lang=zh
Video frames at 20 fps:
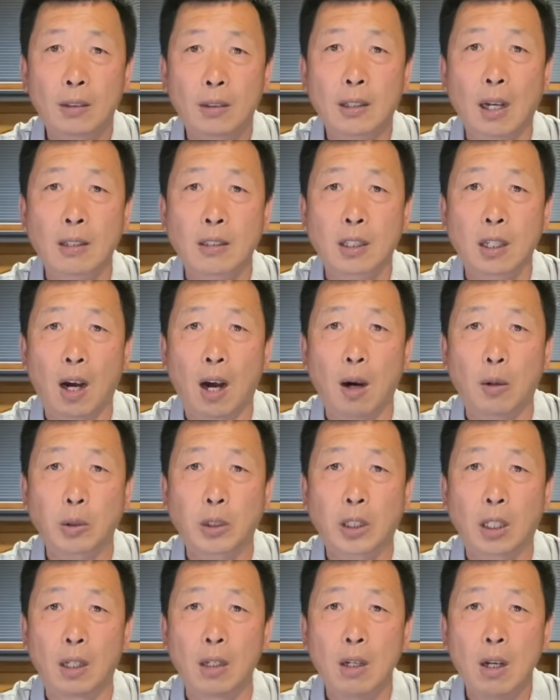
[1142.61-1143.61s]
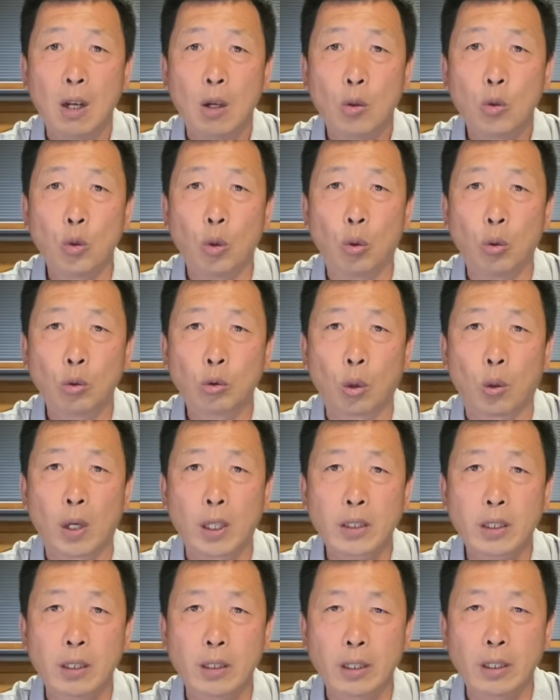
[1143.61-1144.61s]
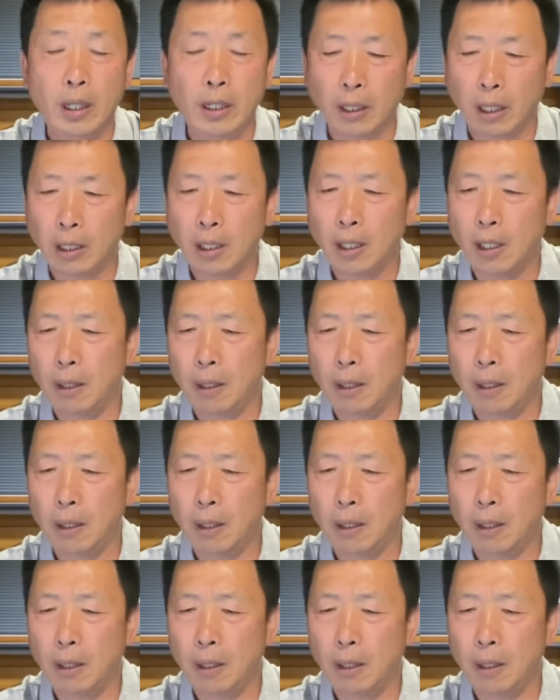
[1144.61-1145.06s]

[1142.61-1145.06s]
当时号称勇夺世界第